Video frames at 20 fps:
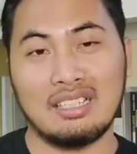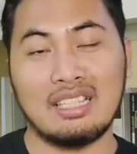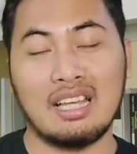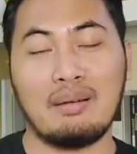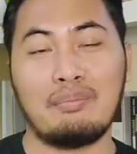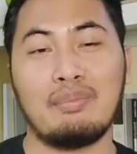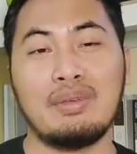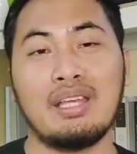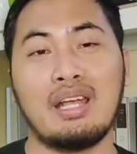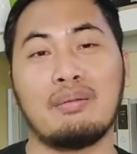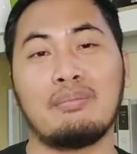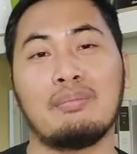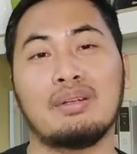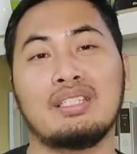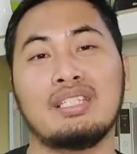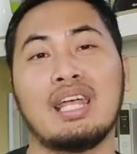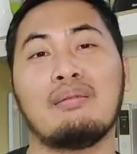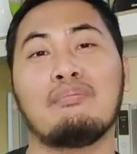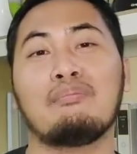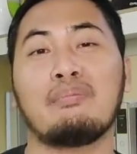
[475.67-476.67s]
Tapi yang
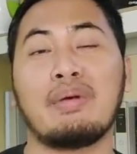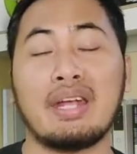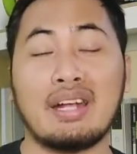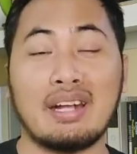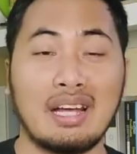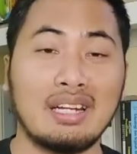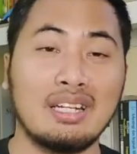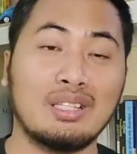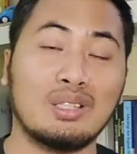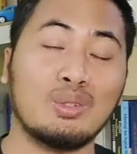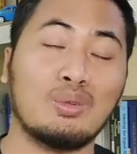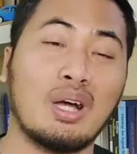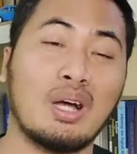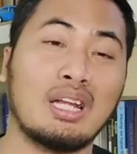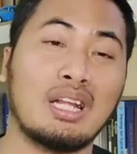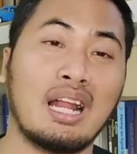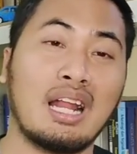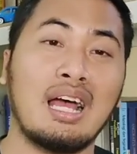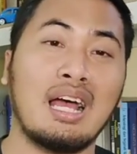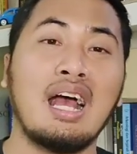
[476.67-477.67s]
menyampaikan itu
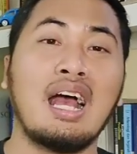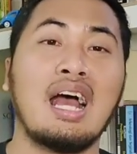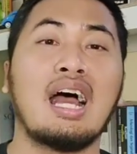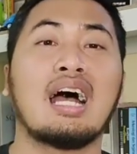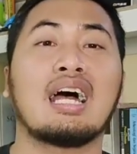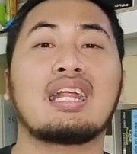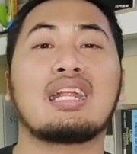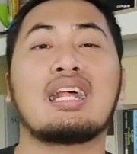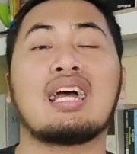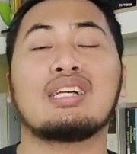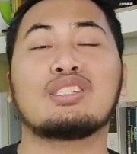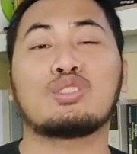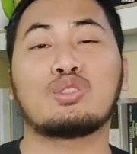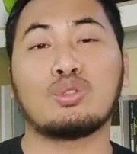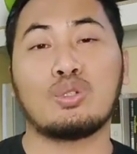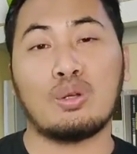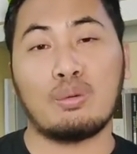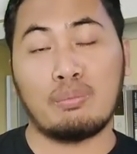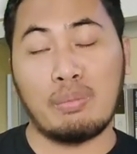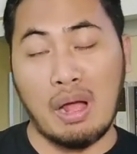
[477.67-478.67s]
adalah
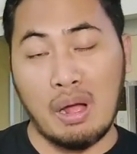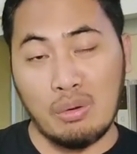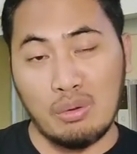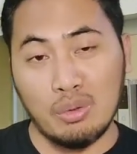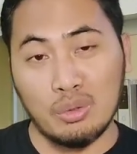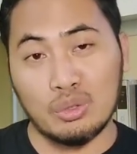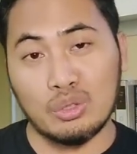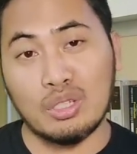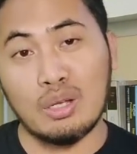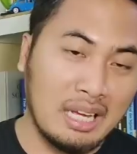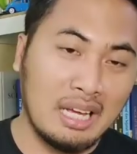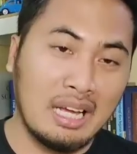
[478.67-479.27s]
Rasul Paulus.